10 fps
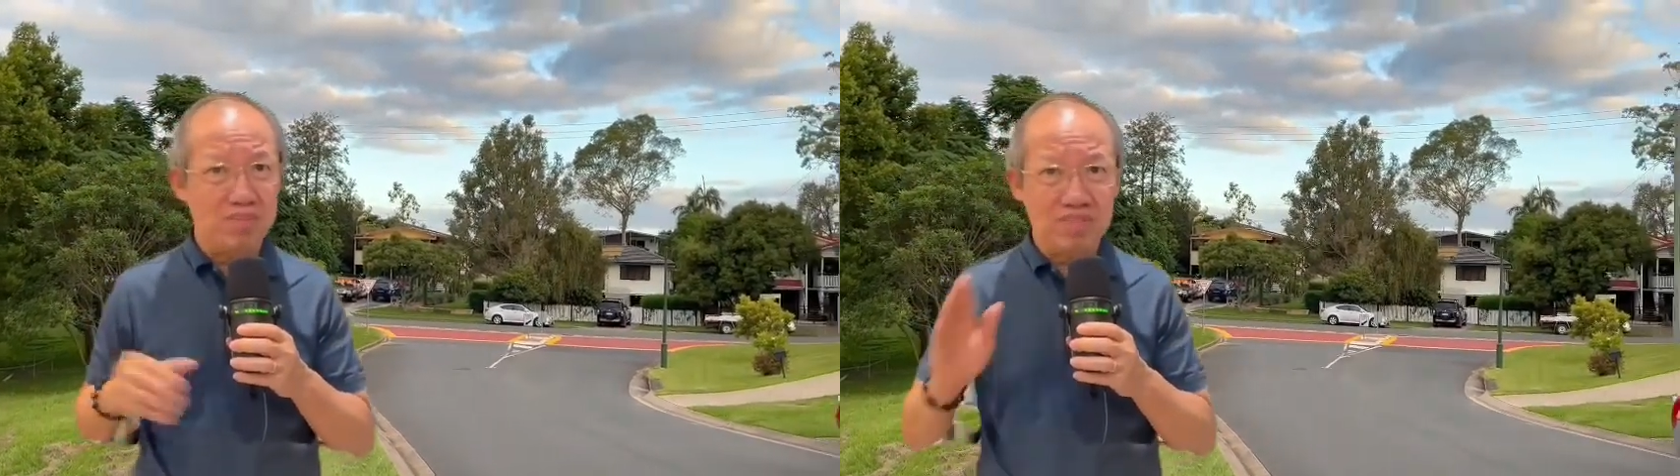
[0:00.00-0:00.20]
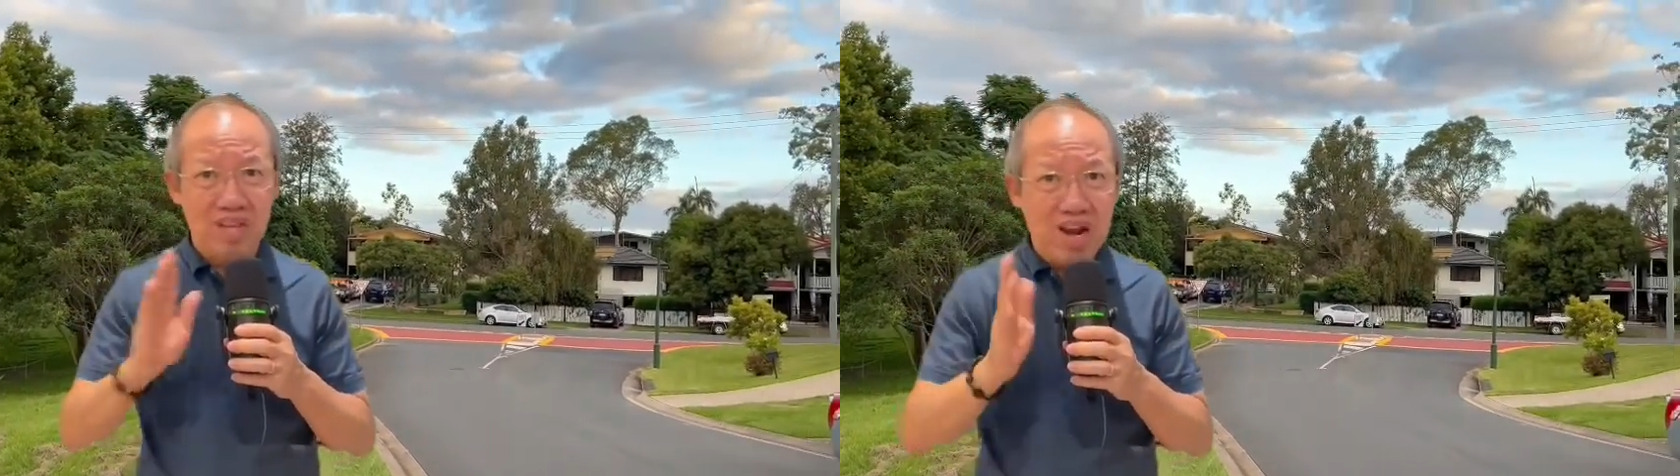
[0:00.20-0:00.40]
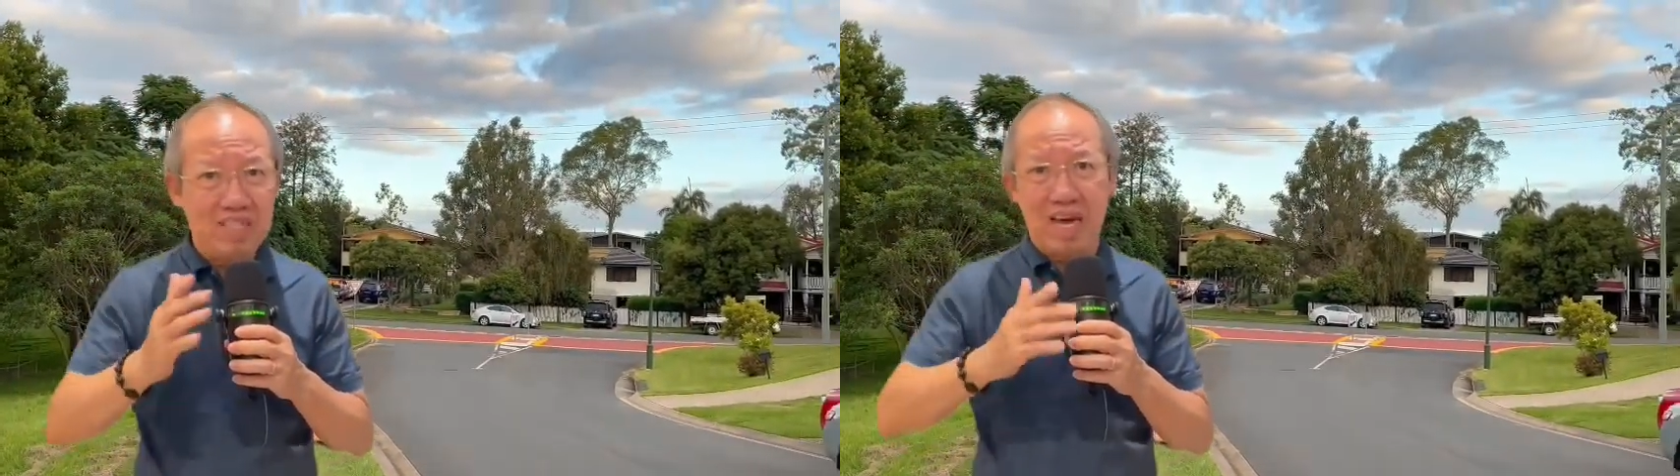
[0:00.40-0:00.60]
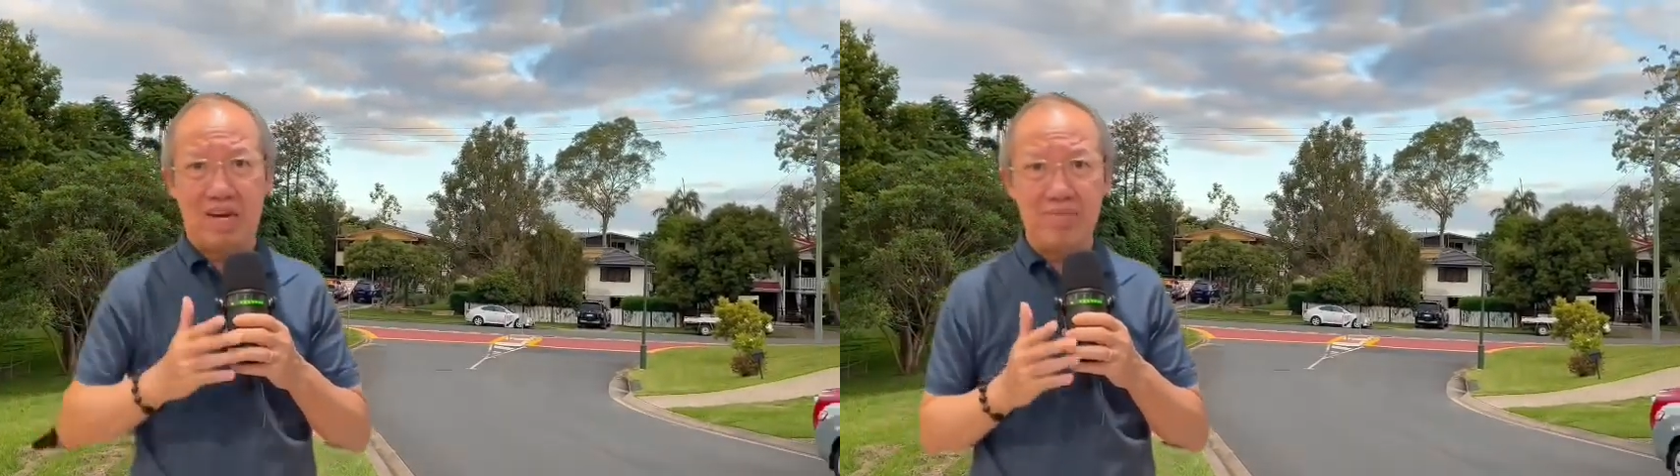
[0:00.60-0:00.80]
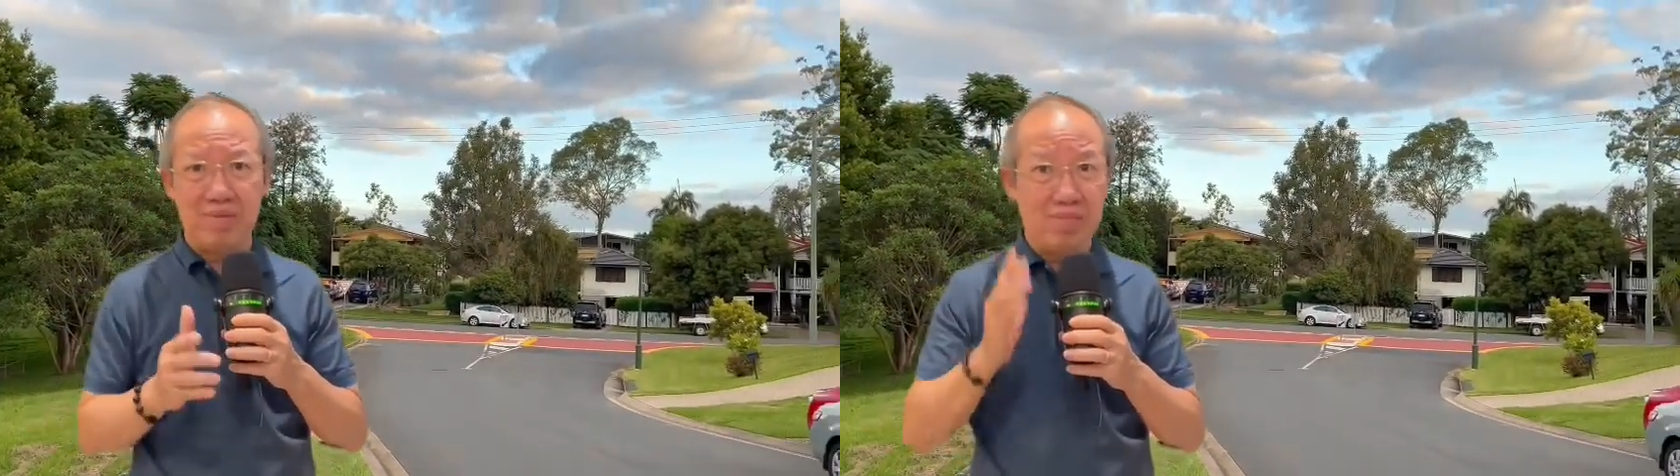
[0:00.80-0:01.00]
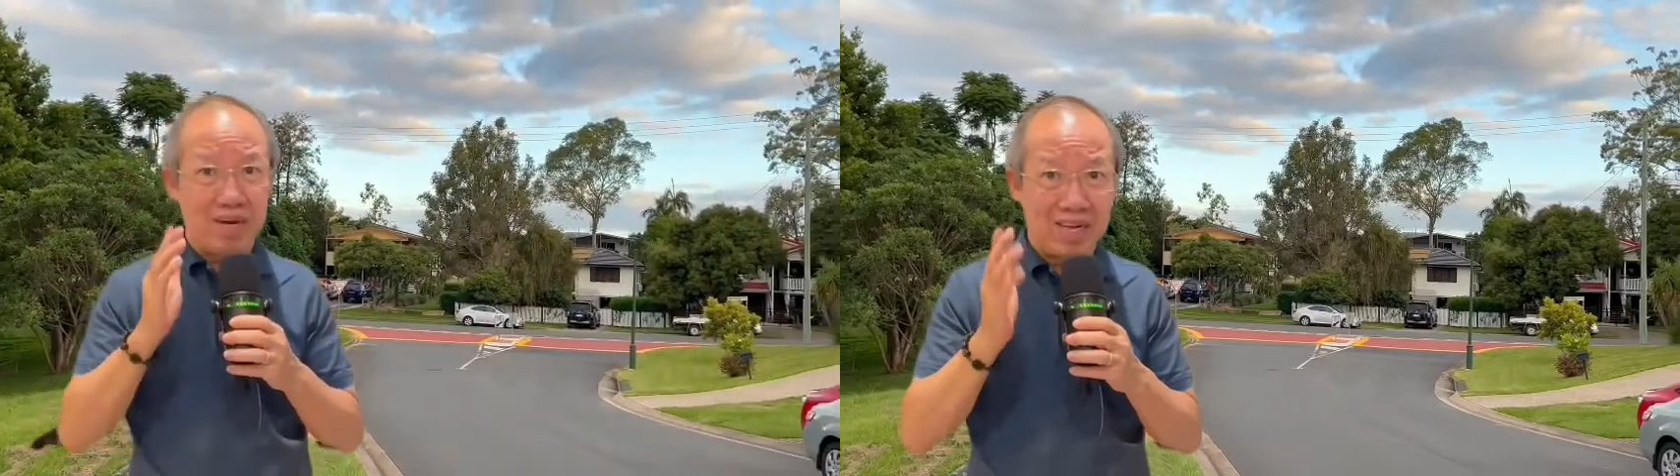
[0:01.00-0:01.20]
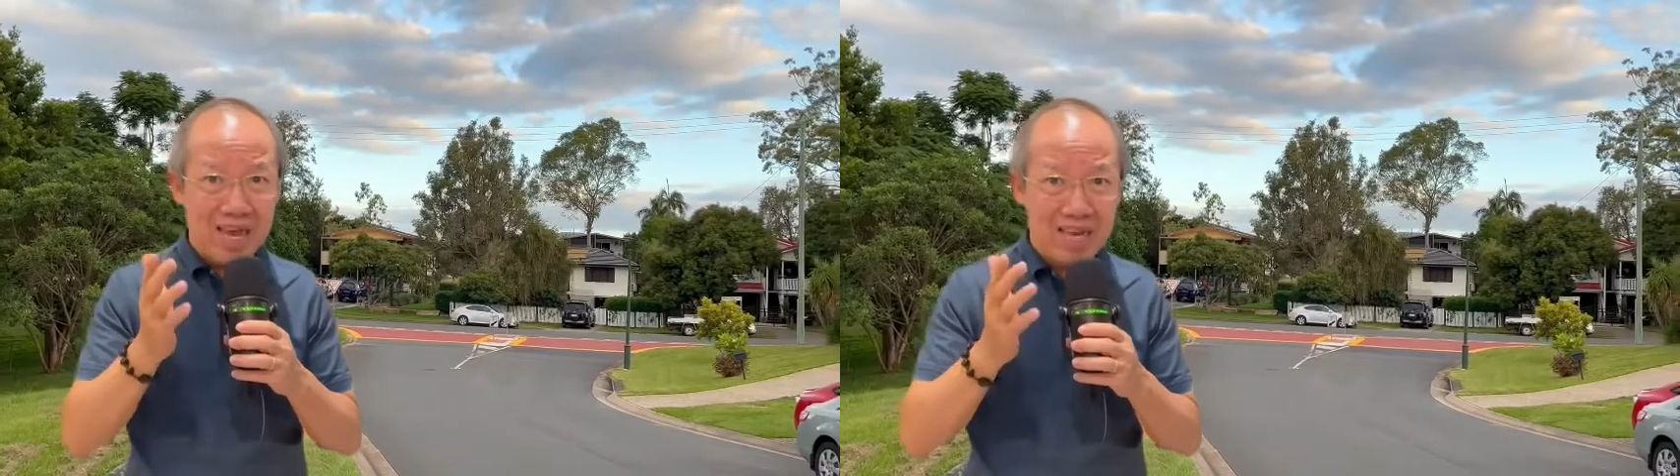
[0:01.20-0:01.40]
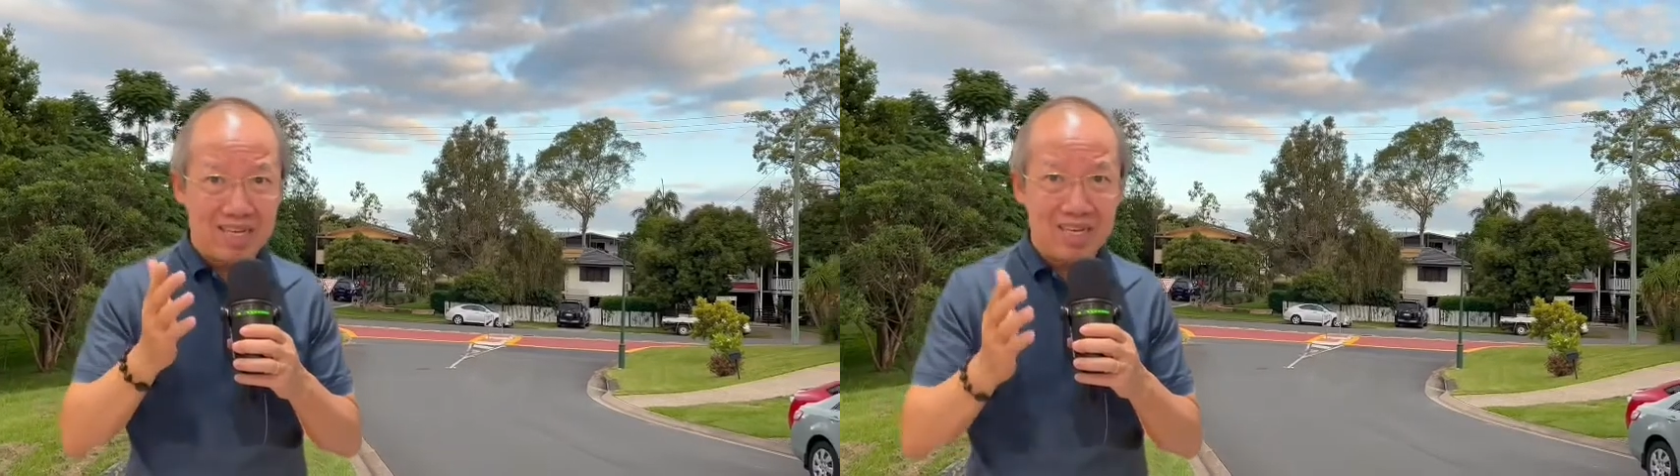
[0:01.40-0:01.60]
đơn giản lắm các bạn
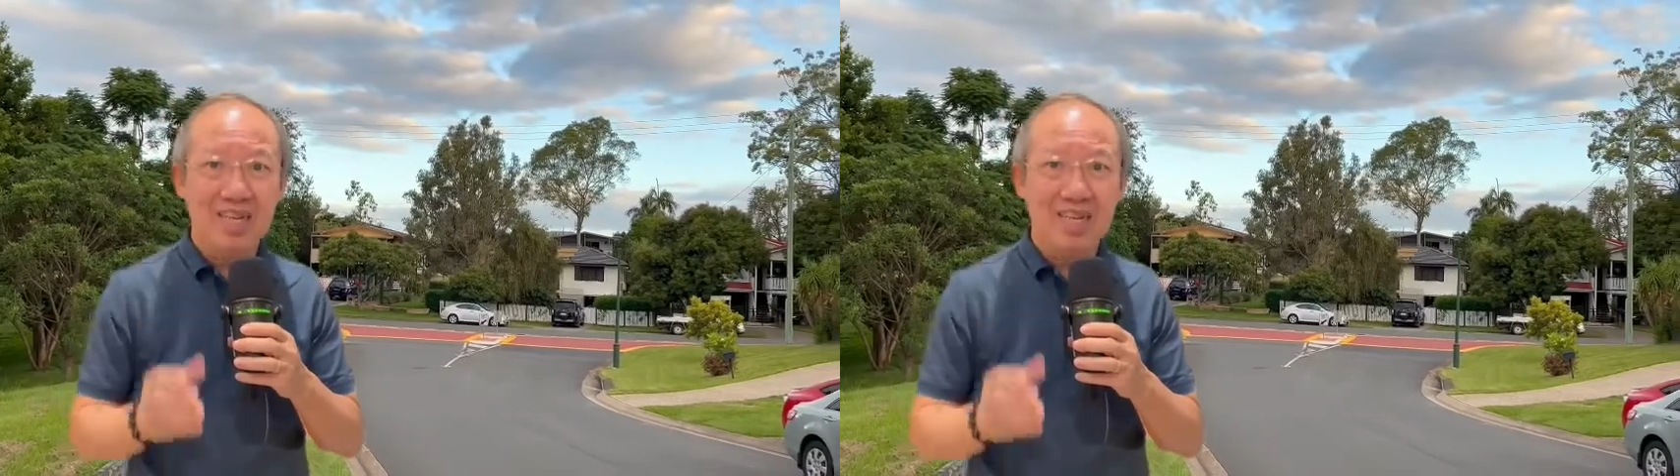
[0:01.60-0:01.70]
nghe nhé